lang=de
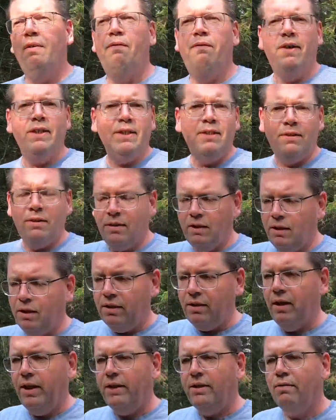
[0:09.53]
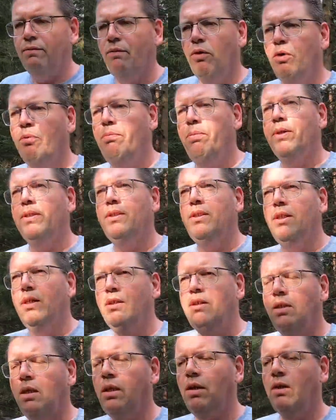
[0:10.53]
was ist in den letzten Wochen
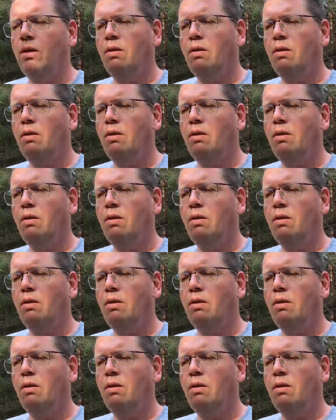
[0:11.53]
passiert,